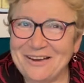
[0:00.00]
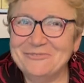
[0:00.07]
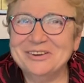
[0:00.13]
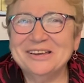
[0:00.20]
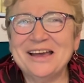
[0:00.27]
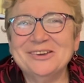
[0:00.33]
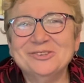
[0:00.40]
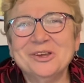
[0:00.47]

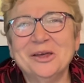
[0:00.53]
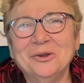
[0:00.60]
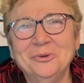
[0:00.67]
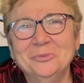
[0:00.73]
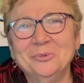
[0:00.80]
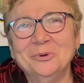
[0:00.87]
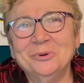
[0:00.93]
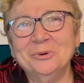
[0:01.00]
avec
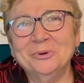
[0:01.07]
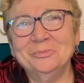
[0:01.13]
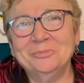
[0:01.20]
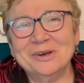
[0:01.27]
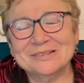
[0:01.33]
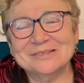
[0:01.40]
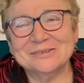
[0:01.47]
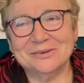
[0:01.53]
acharnement
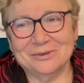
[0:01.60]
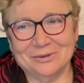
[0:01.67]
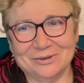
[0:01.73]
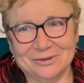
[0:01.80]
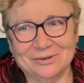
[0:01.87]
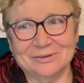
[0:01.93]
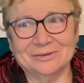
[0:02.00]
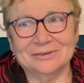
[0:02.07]
parce qu'elle
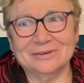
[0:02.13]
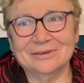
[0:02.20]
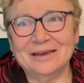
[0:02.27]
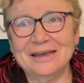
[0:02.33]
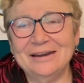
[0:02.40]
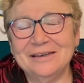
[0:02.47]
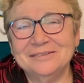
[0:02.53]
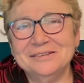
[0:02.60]

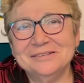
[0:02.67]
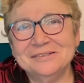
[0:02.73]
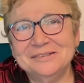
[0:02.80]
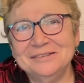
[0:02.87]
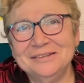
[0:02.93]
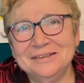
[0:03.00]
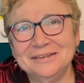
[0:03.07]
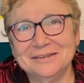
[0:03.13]
euh, a des
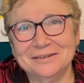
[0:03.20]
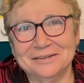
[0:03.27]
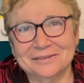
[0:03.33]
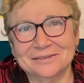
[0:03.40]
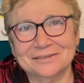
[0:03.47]
idées